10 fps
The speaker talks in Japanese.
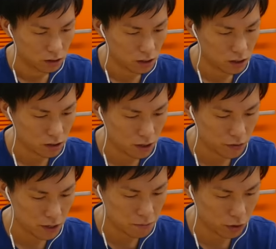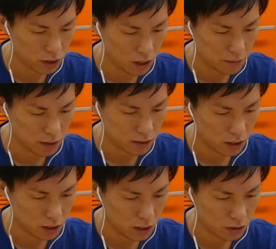あとガウェインも2体目です
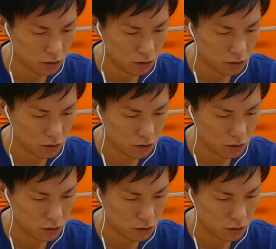かね